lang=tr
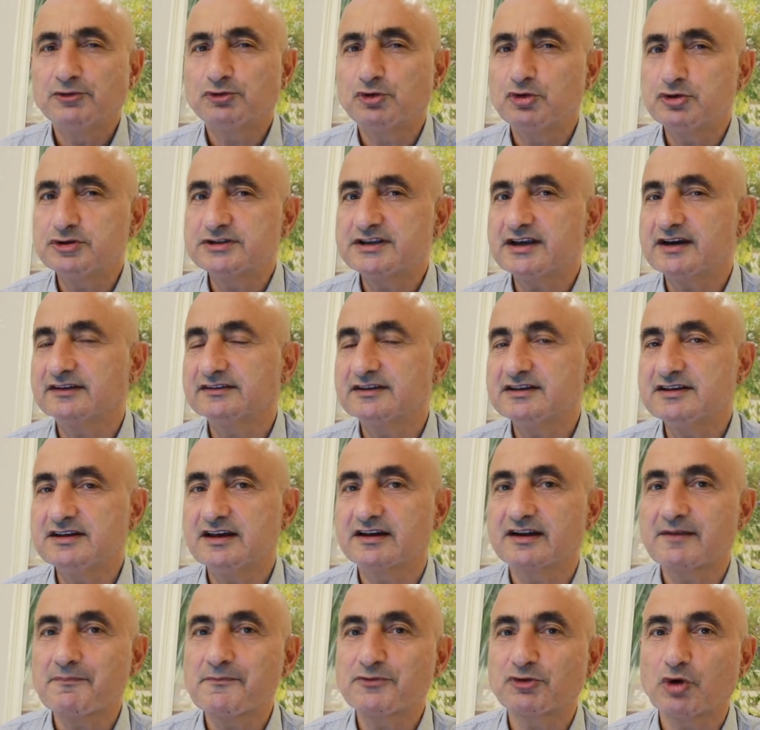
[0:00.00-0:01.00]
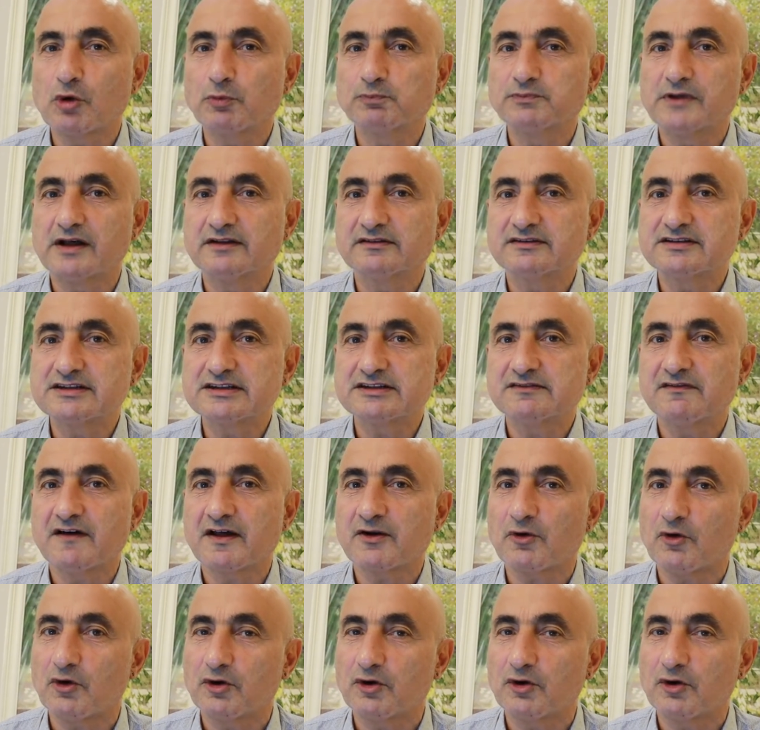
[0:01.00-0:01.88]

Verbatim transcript: TÜSİAD'ın yarım toplantısı var.